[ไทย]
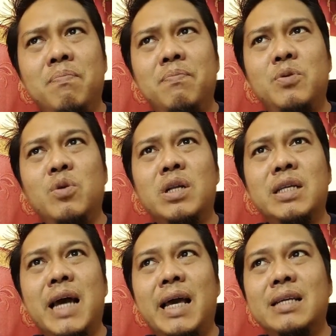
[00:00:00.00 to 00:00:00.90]
ส่วน
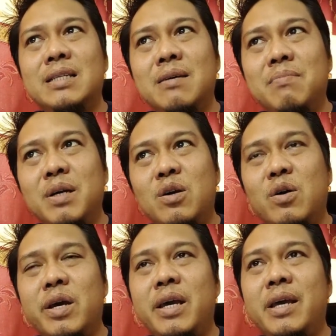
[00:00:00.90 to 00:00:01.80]
ใหญ่จะไม่ค่
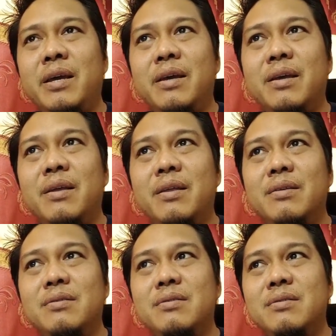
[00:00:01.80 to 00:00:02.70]
อย
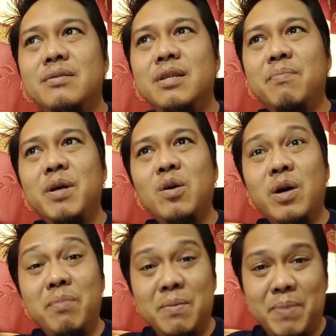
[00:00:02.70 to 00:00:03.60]
จะไม่ค่อย
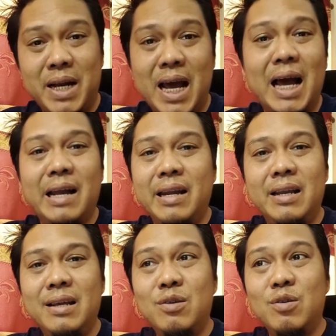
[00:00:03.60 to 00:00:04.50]
มีปัญหาใน
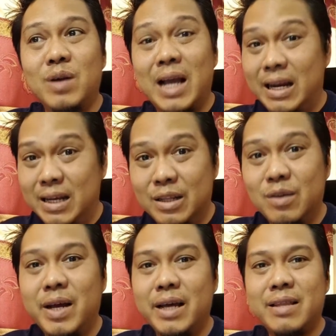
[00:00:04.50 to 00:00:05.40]
เรื่องของการเงินเท่า
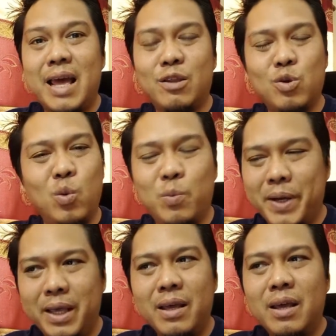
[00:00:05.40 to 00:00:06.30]
ไหร่แต่ถูกไป
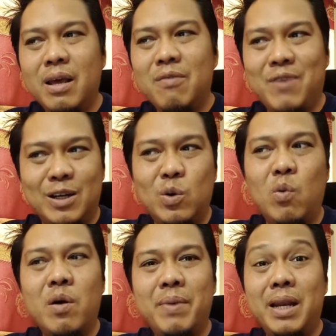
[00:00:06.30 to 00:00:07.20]
ฟันธง
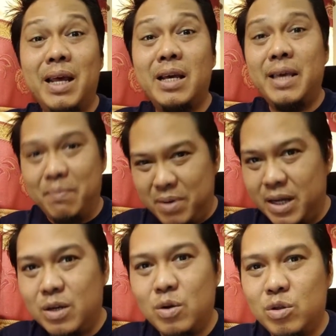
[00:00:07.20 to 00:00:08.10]
ว่าเป็นเลขเก็บเงิน
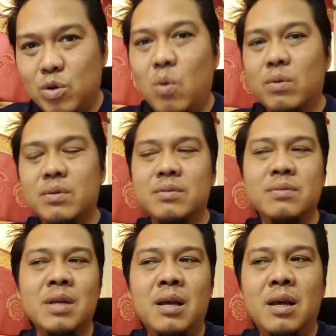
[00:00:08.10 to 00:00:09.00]
โดยตรง
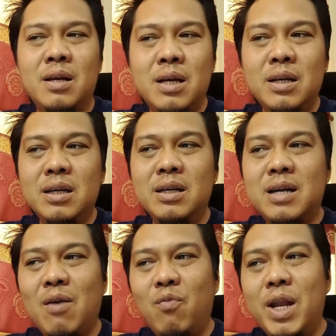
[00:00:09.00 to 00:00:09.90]
คือ
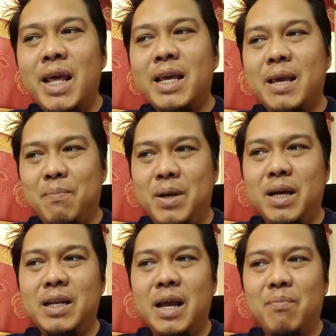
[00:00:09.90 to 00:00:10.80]
คำว่าเลขเก็บเงิน
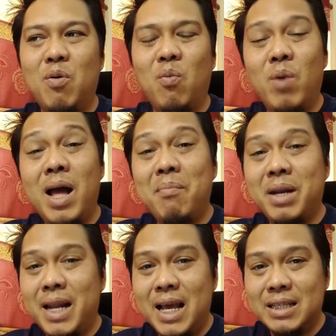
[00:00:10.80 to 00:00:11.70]
เนี่ย ผมว่ามัน
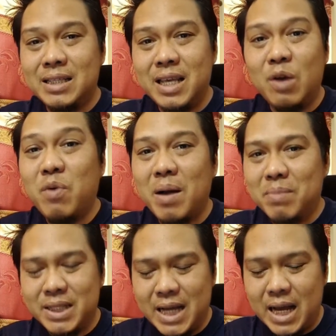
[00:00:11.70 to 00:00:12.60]
น่าจะตีความ
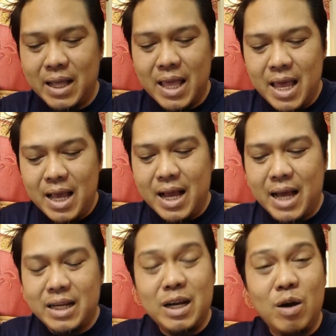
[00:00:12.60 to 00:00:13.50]
มาจากการ
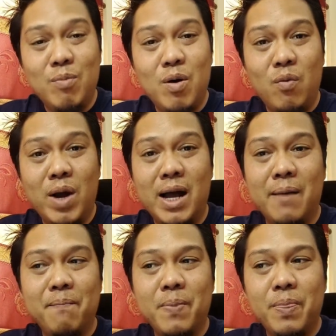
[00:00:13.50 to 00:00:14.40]
ที่เขามองว่า
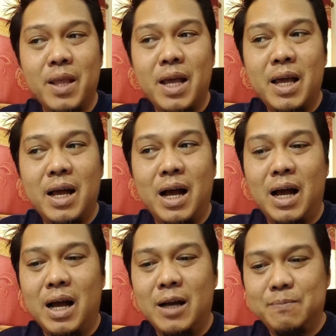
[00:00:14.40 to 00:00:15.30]
อ่า